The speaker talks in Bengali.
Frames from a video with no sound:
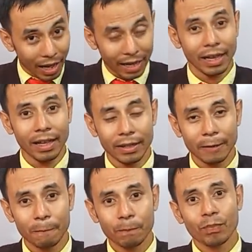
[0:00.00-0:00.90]
হাই হান
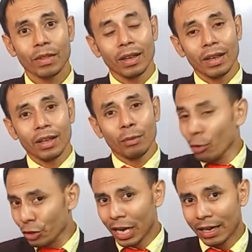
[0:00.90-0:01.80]

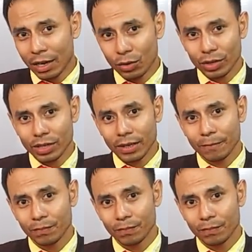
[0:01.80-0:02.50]
পয়সার কা করেছে